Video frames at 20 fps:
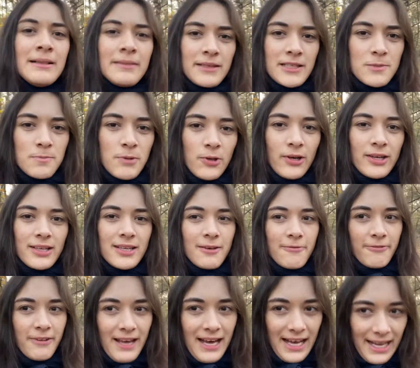Das bedeutet
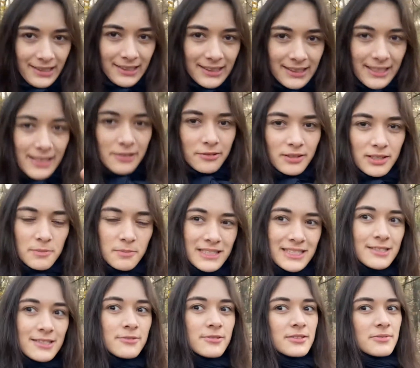Veranstaltungen
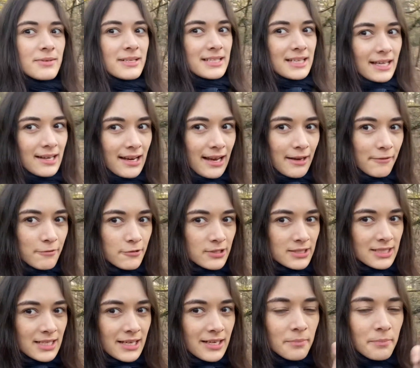beziehungsweise ein in
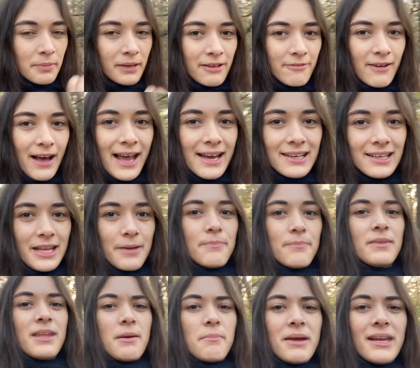Anführungszeichen
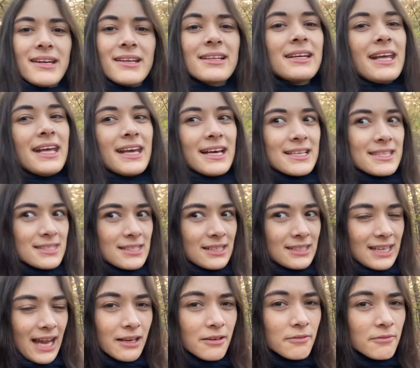Privatleben der Menschen erst
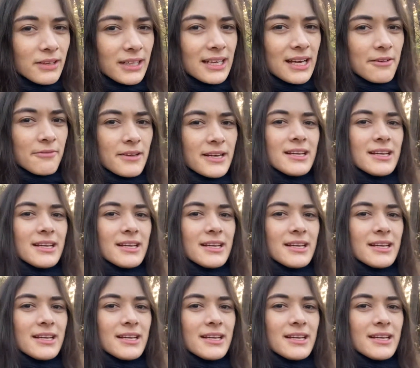dann wieder,